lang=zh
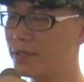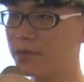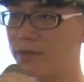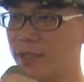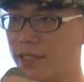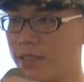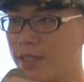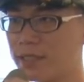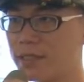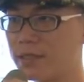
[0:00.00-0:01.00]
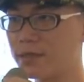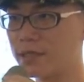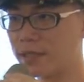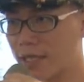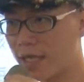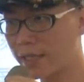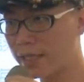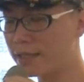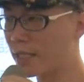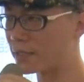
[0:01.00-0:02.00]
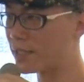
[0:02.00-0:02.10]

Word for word: 对不对？但是你大概可以想